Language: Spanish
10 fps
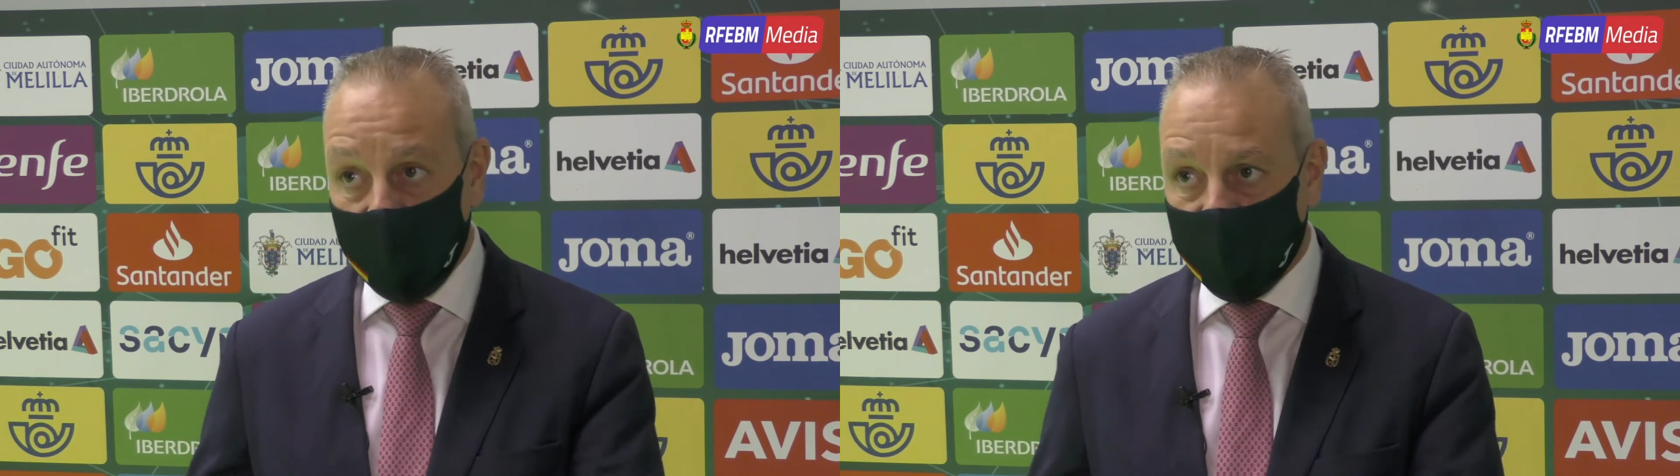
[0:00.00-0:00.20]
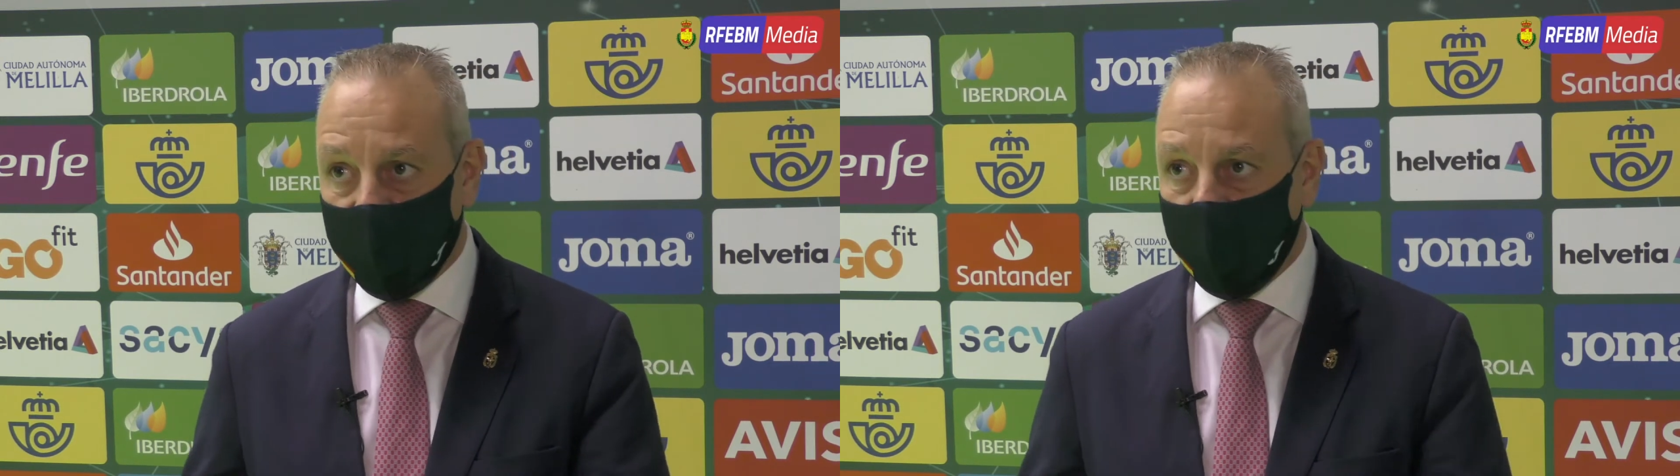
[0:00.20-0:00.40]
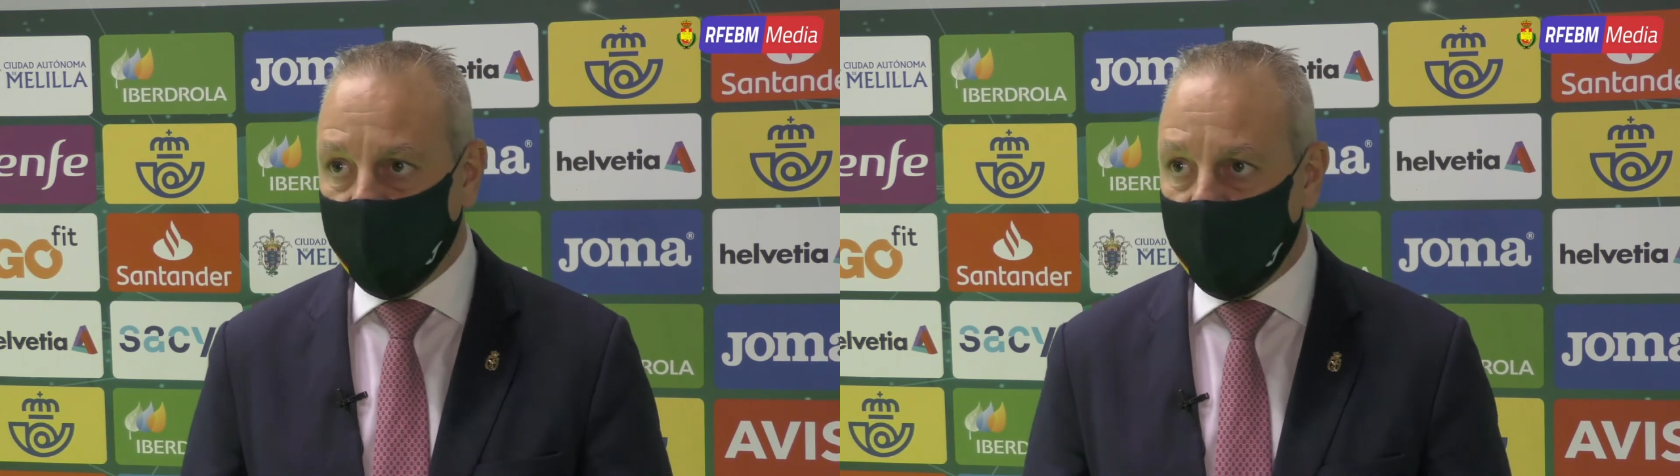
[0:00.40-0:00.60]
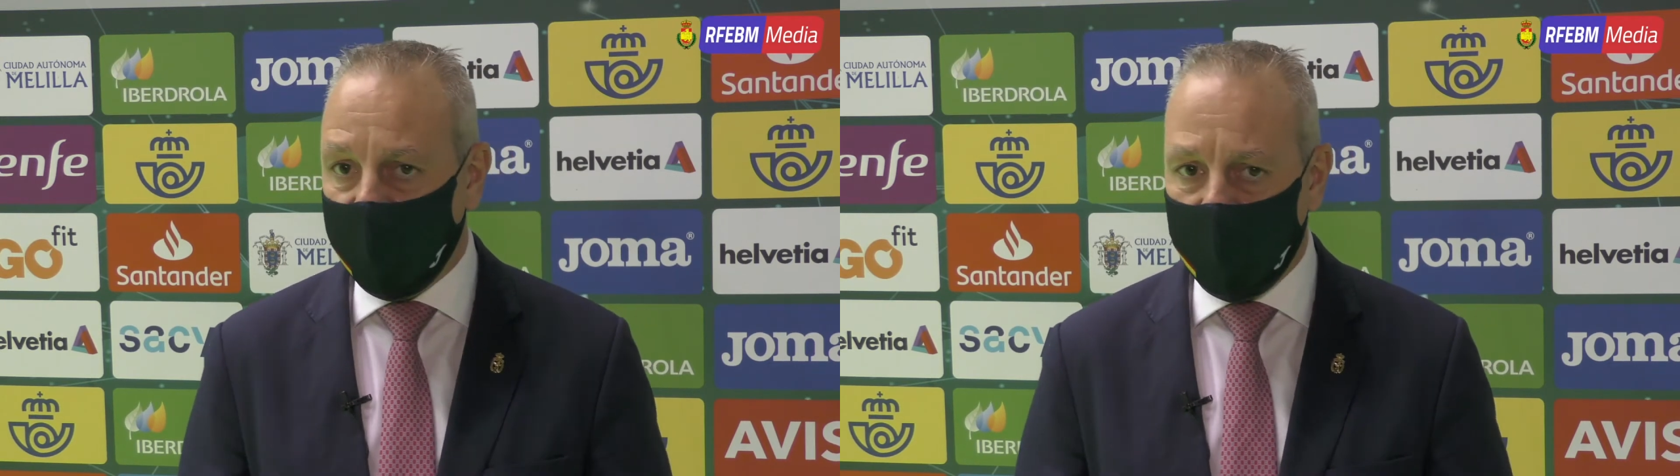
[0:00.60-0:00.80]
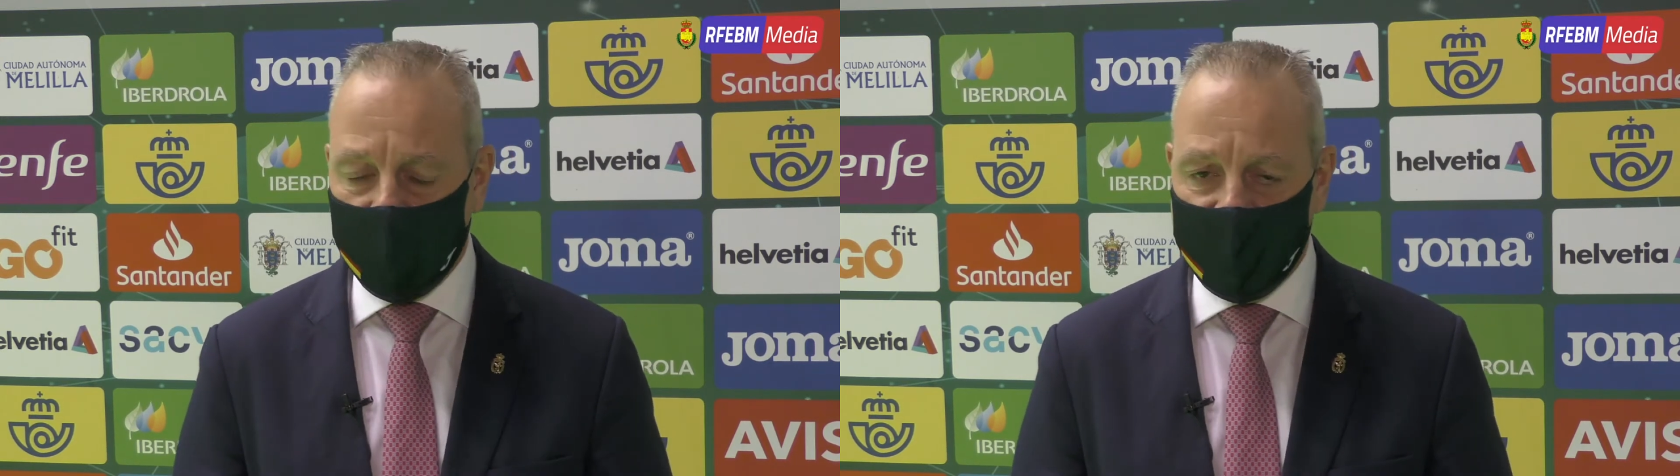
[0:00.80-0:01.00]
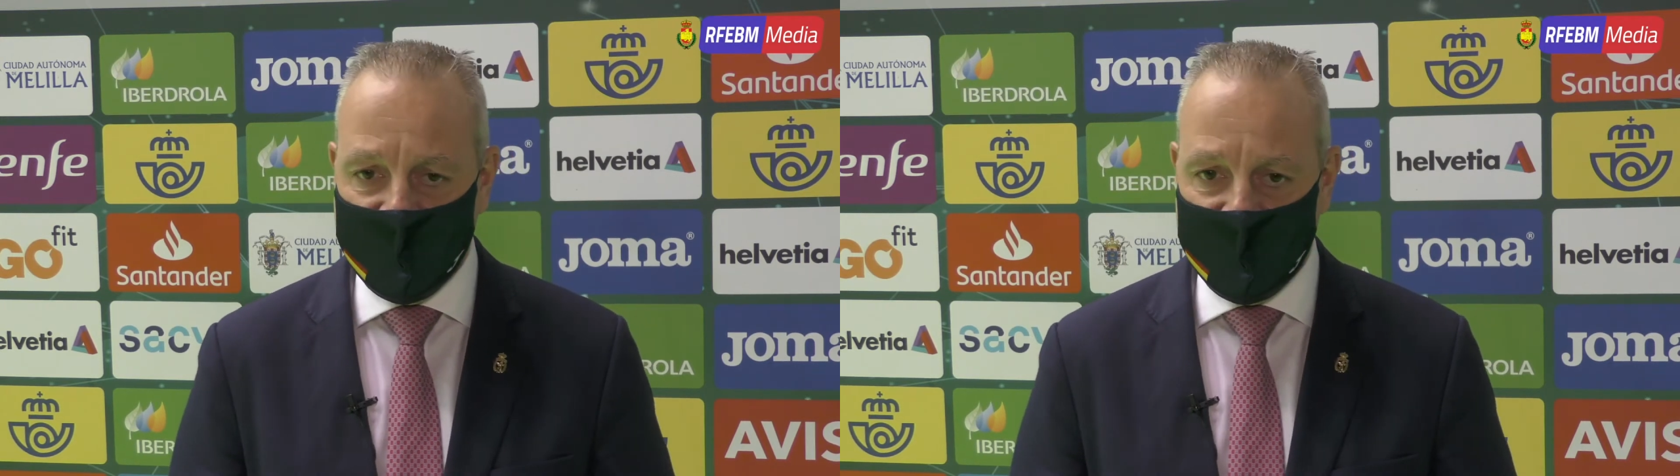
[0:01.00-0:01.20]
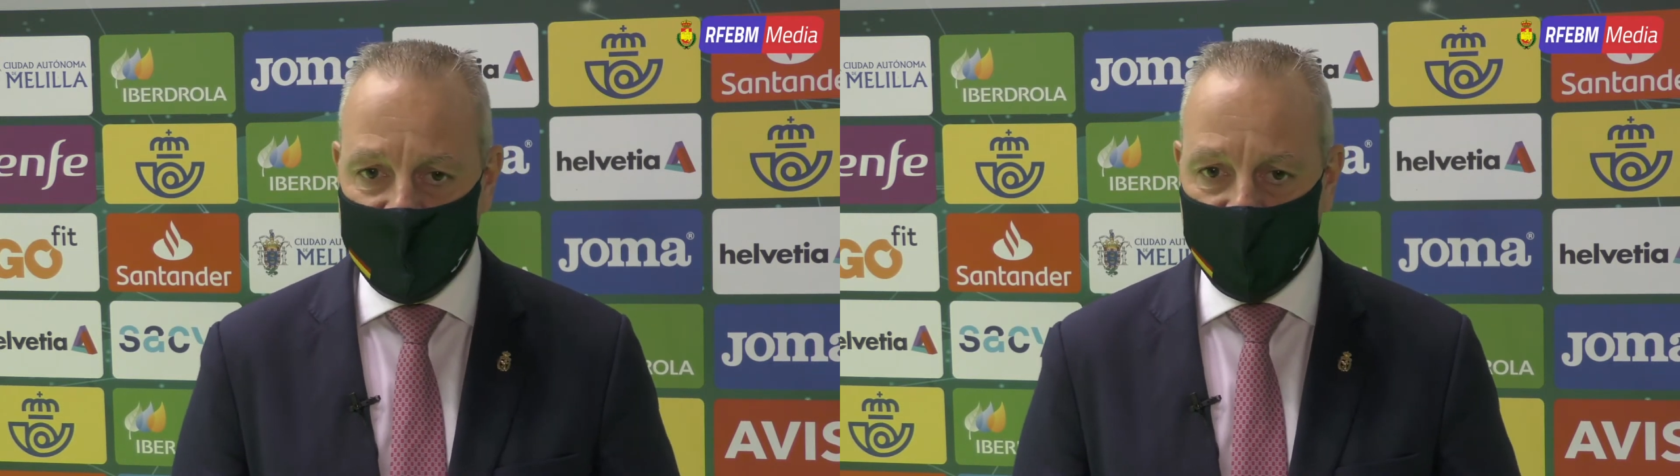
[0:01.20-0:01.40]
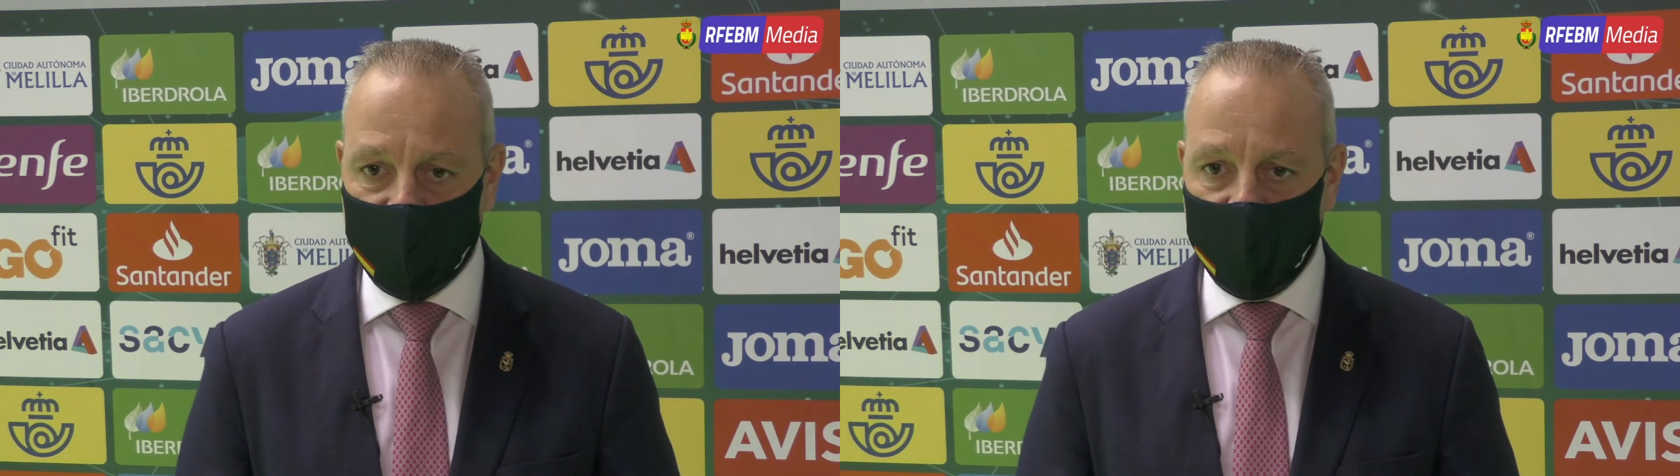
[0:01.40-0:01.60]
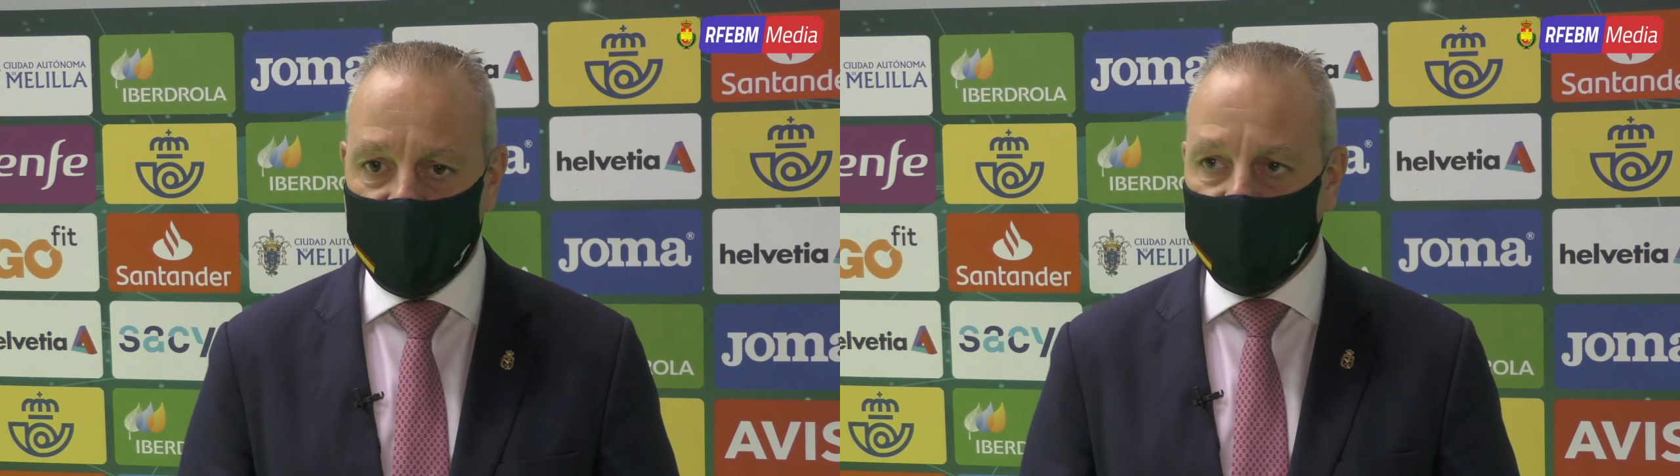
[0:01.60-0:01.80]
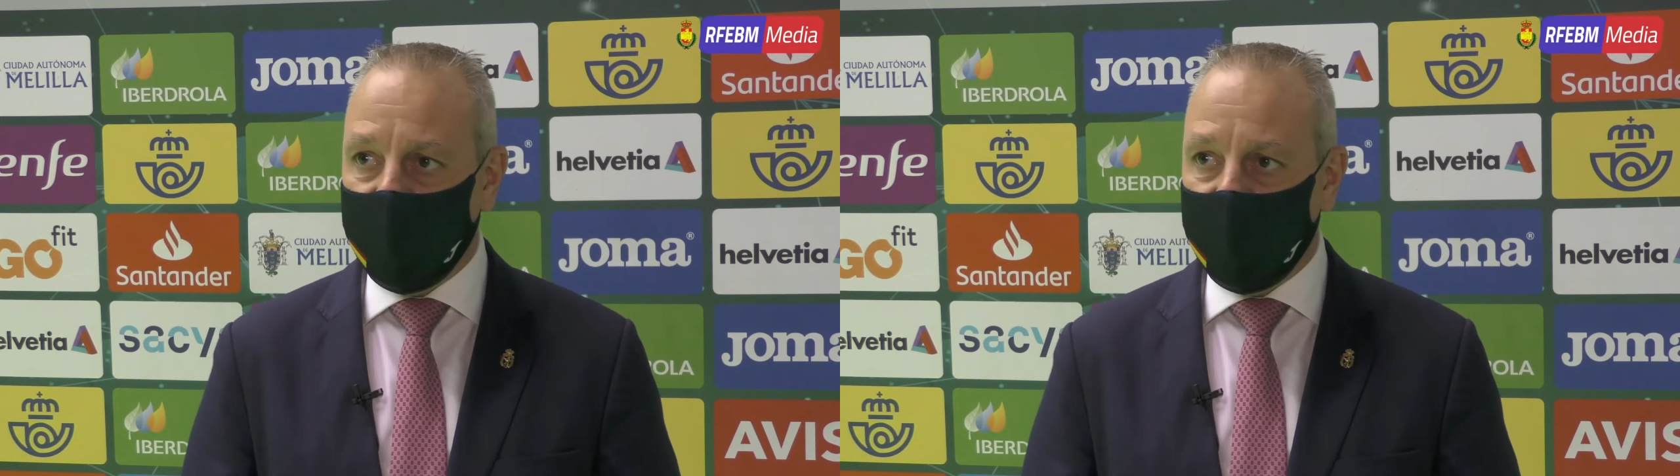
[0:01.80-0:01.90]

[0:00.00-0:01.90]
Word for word: y hemos ido mucho menos, hemos ido menos